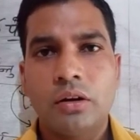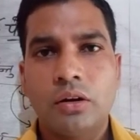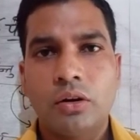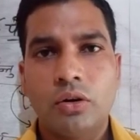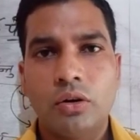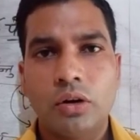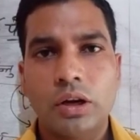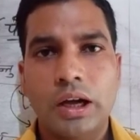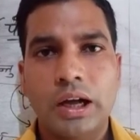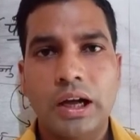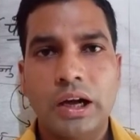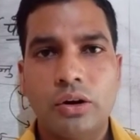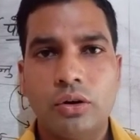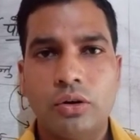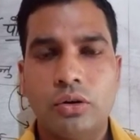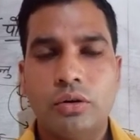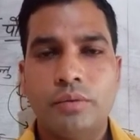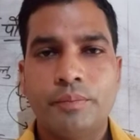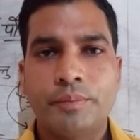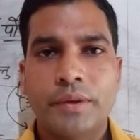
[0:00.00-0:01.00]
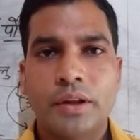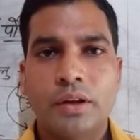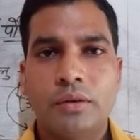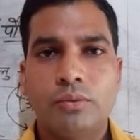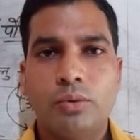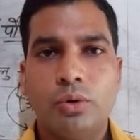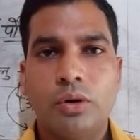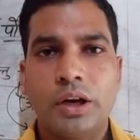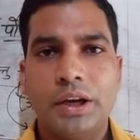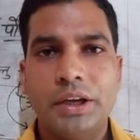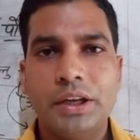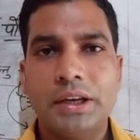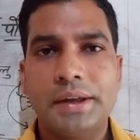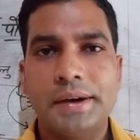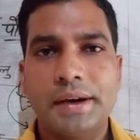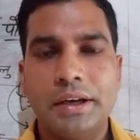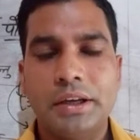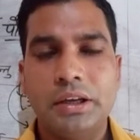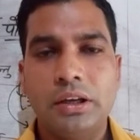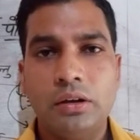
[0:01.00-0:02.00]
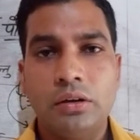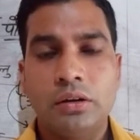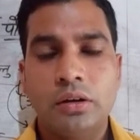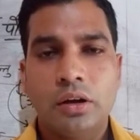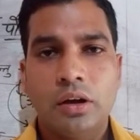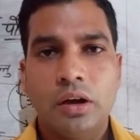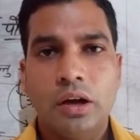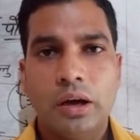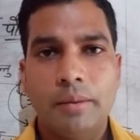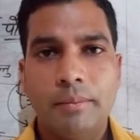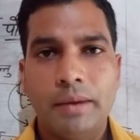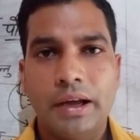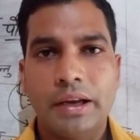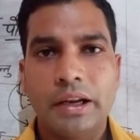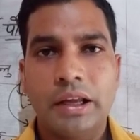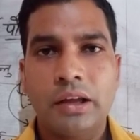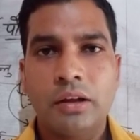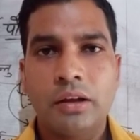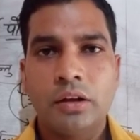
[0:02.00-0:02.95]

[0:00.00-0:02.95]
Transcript: हो रहा हो वो कहीं ना कहीं हमारे